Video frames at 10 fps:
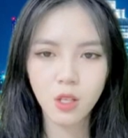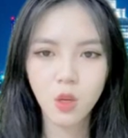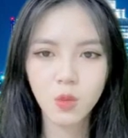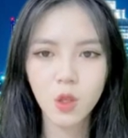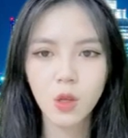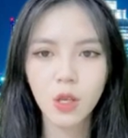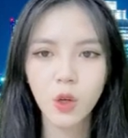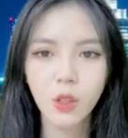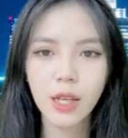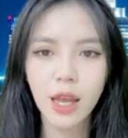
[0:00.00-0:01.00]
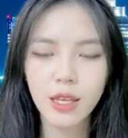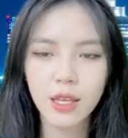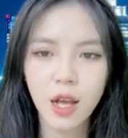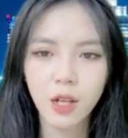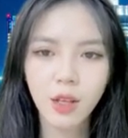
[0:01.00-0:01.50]
Trong số các đối tác này,
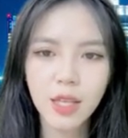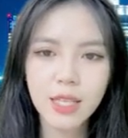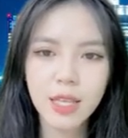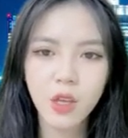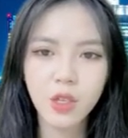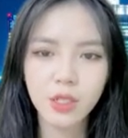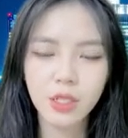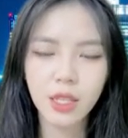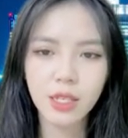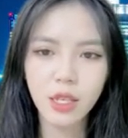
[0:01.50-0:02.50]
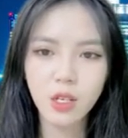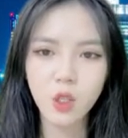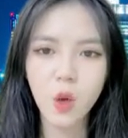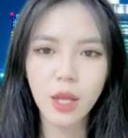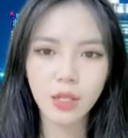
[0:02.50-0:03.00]
có các sàn giao dịch tiền kỹ thuật
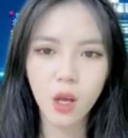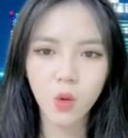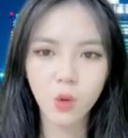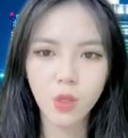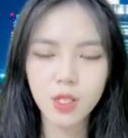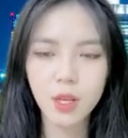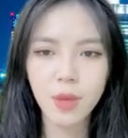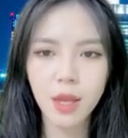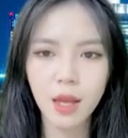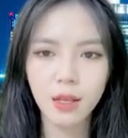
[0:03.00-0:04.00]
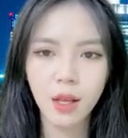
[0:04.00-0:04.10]
số hàng đầu như Gemini,